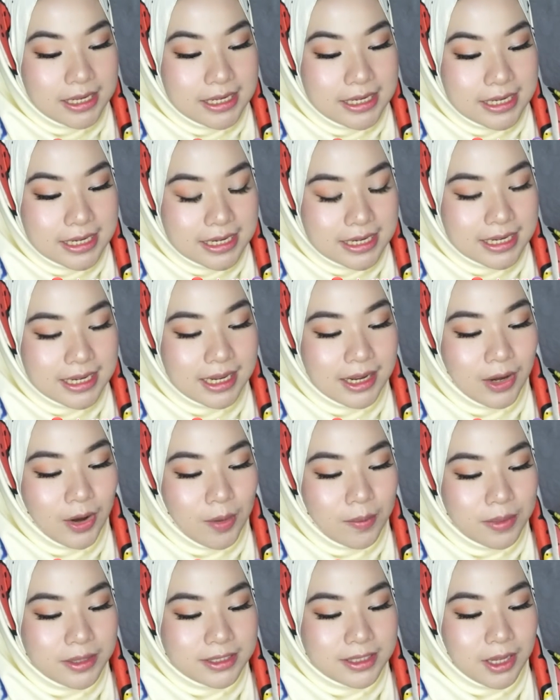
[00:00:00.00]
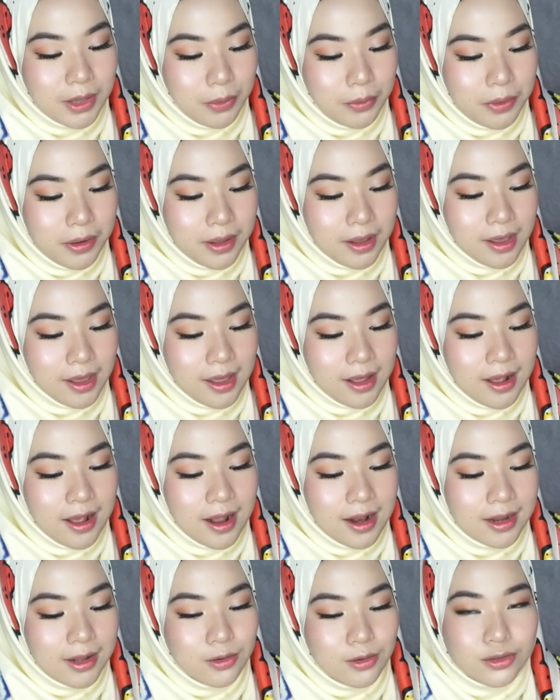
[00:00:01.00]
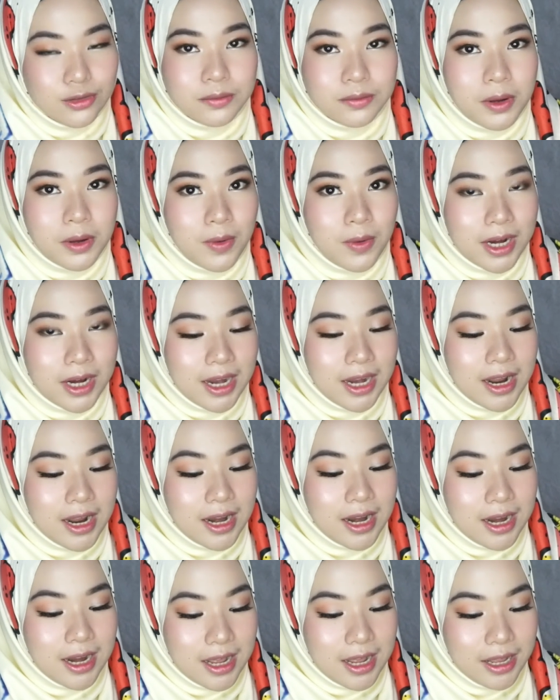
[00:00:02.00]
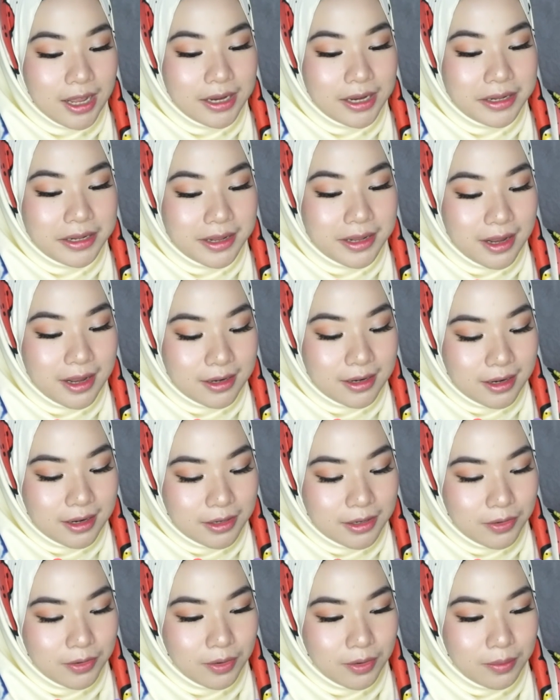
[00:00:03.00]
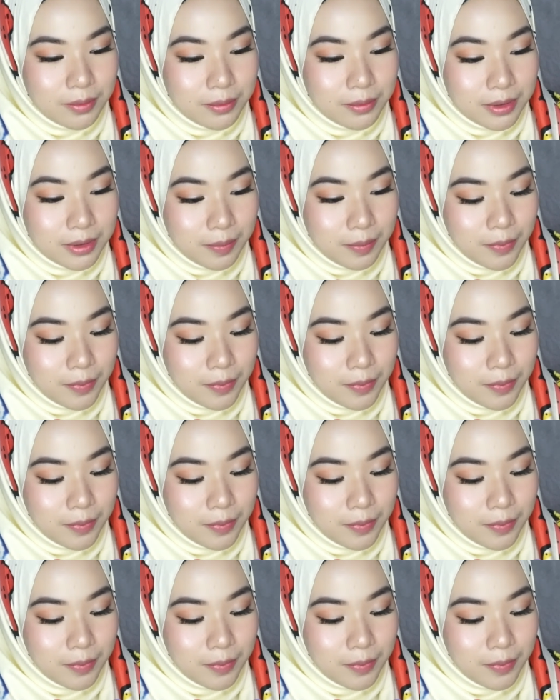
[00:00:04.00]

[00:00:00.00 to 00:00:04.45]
di nomor satu nih kayak Galih Kusuma Wardana dia adalah di nomor